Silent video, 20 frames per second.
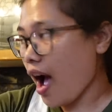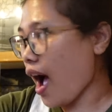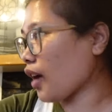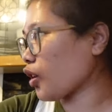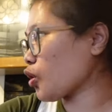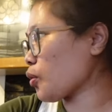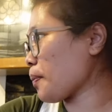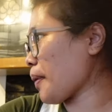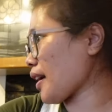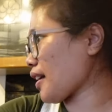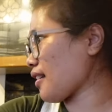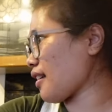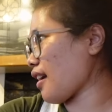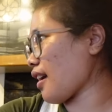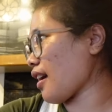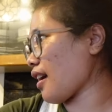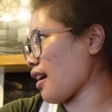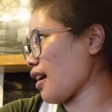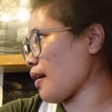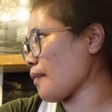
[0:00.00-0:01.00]
atau
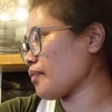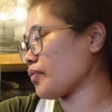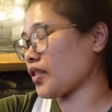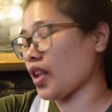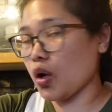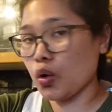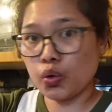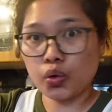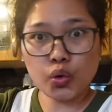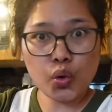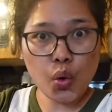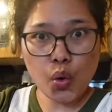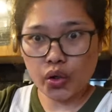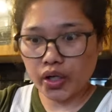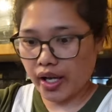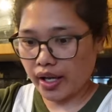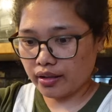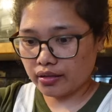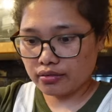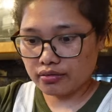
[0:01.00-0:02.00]
pakai telur
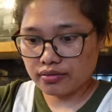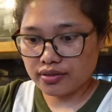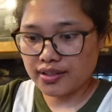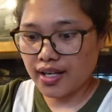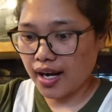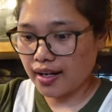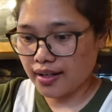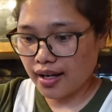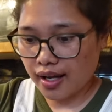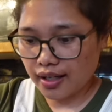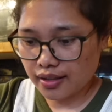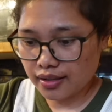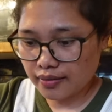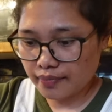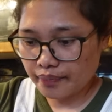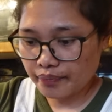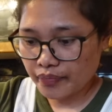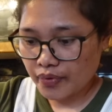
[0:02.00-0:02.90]
goreng dadar